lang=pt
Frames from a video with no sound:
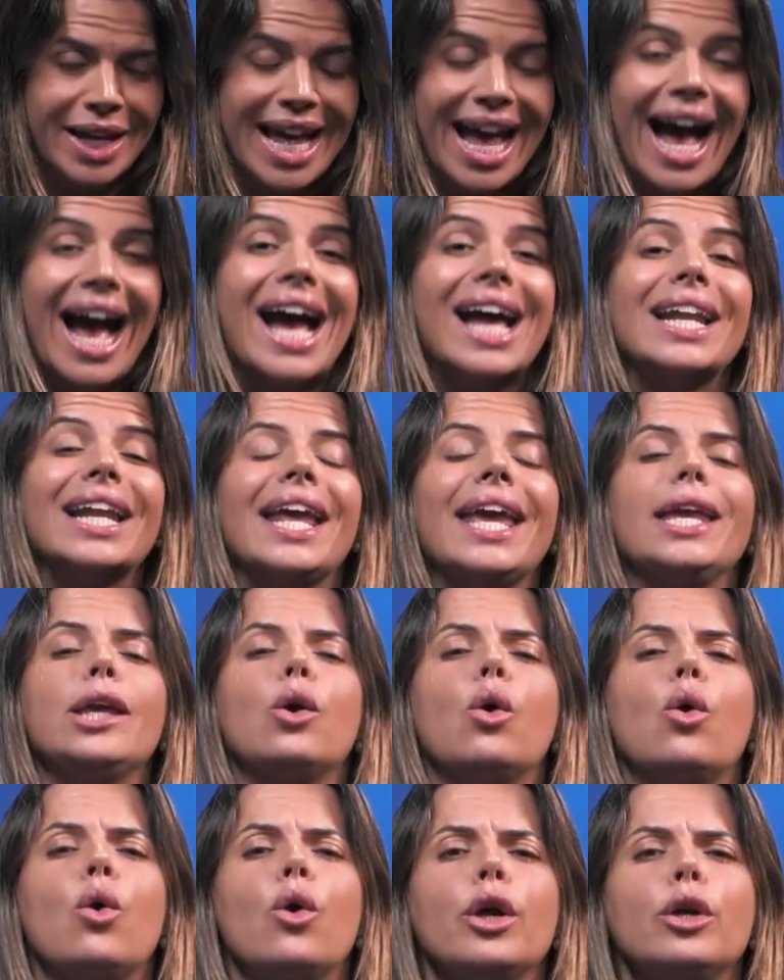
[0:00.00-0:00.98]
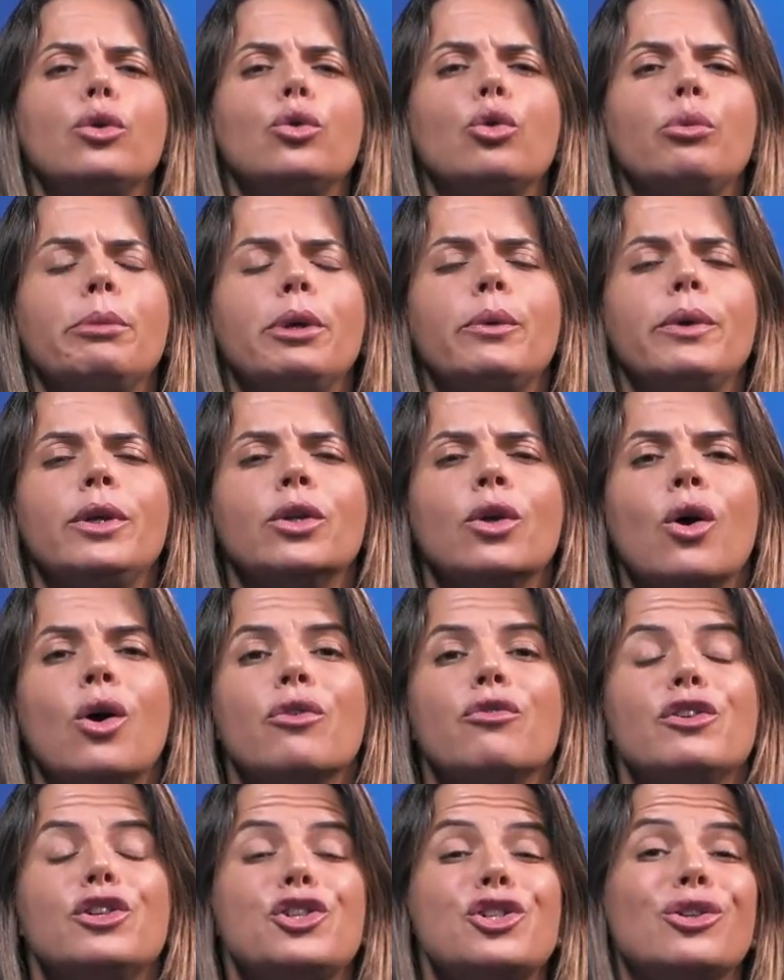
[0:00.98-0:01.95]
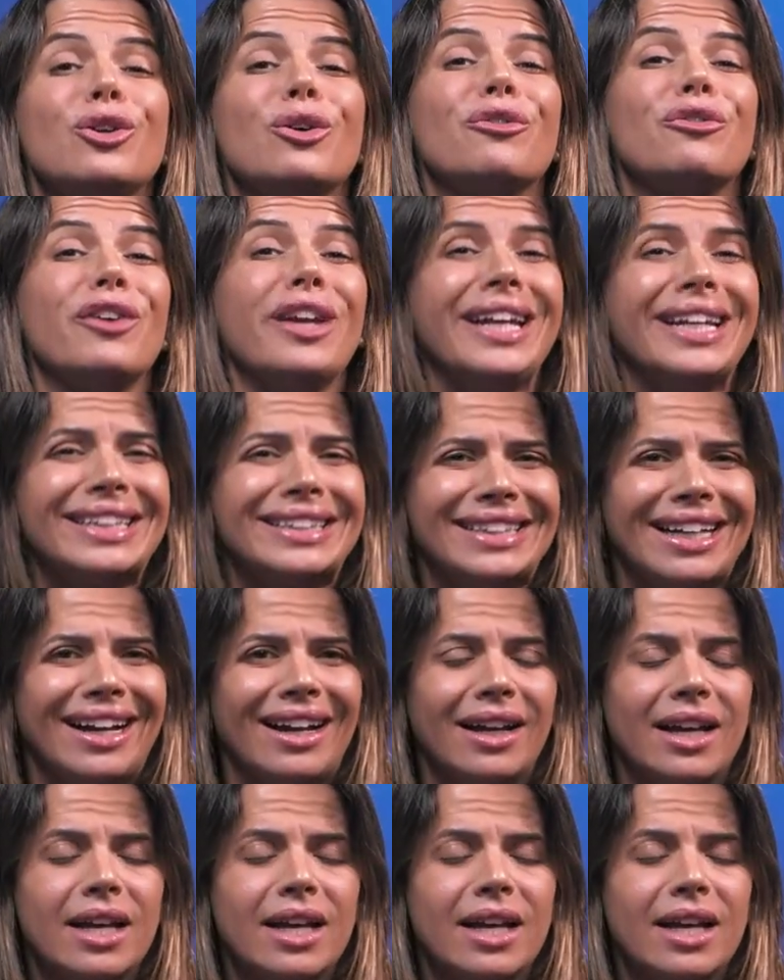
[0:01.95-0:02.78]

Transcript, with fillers: a Lei 8009 de 90,